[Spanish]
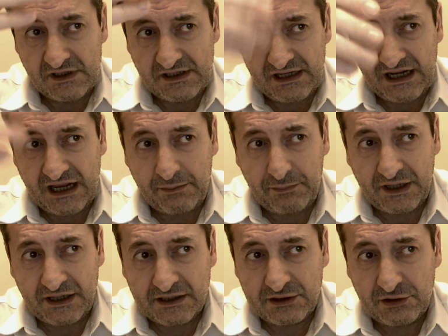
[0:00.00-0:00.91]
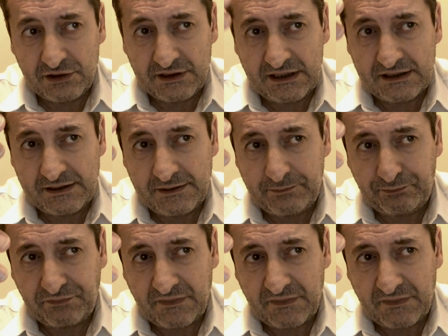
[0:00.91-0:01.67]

si las personas,